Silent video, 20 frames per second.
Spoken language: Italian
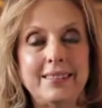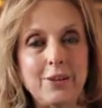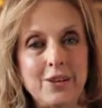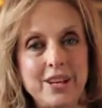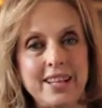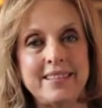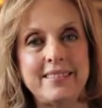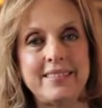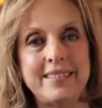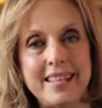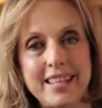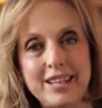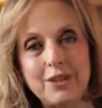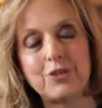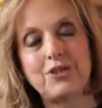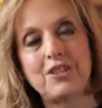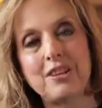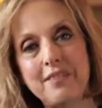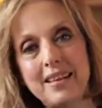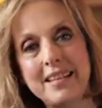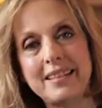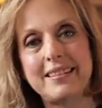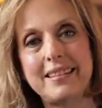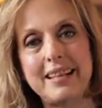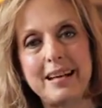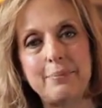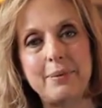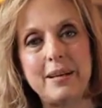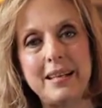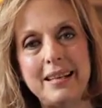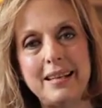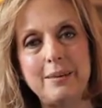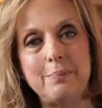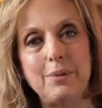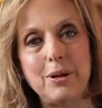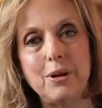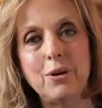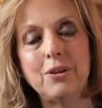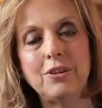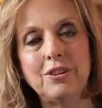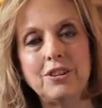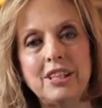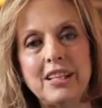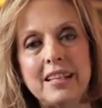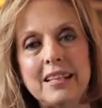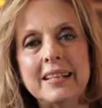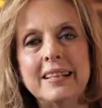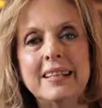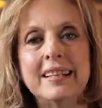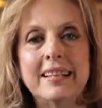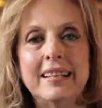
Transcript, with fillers: Lorenzino, se avessi i capelli biondi...»